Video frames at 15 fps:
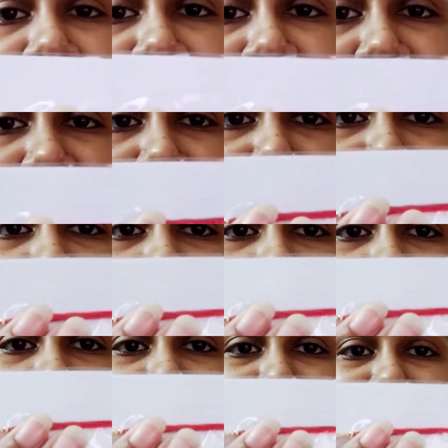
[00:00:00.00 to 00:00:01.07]
এরকম
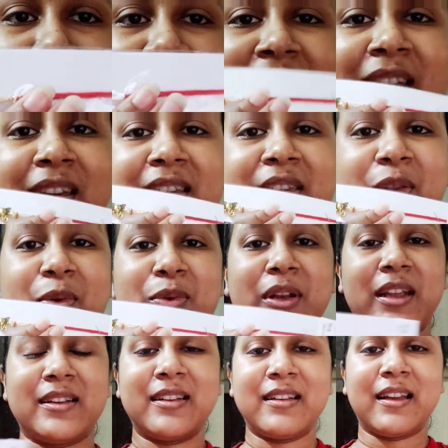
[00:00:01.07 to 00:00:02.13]
টাইপের কিউট
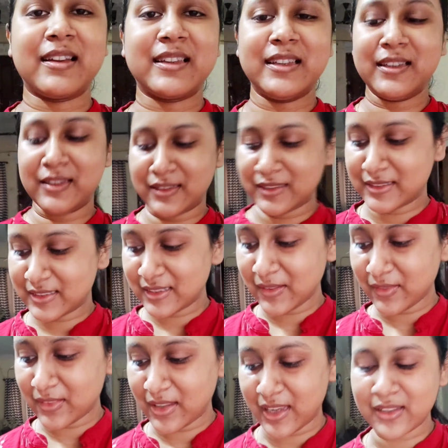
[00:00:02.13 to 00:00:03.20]
একটা রাখি এনেছি
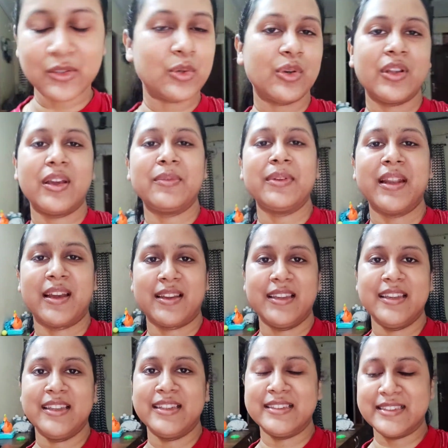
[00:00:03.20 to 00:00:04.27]
তো এই দুটোই আমি রাখি
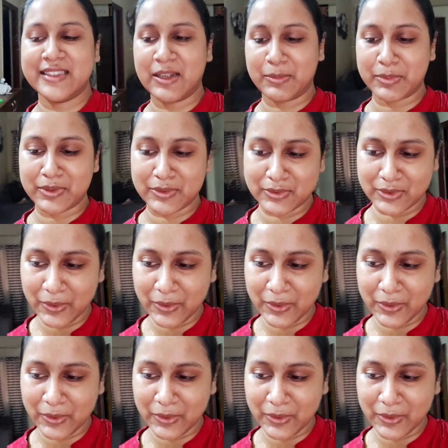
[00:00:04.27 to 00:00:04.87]
এনেছি আপাতত